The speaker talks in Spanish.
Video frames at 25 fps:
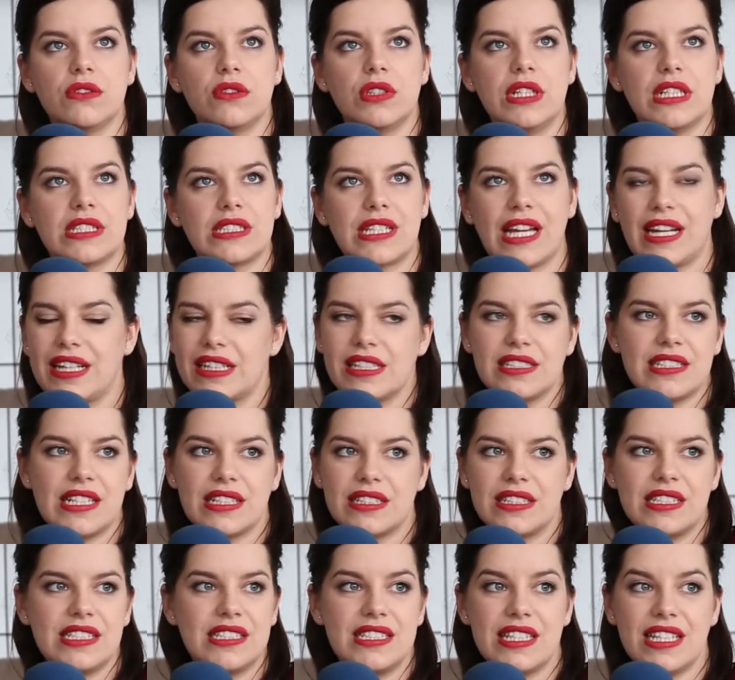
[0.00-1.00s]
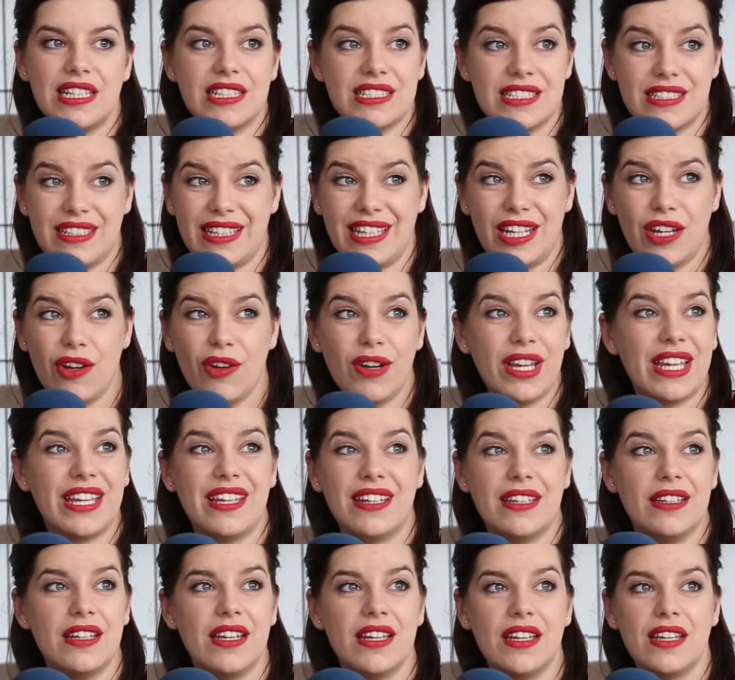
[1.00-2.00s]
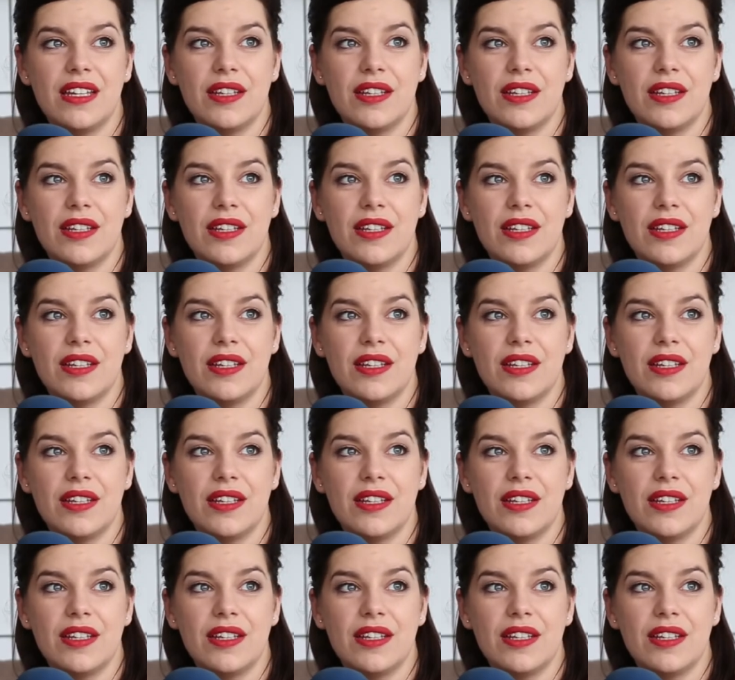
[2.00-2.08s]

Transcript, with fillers: Las carreras artísticas, creo que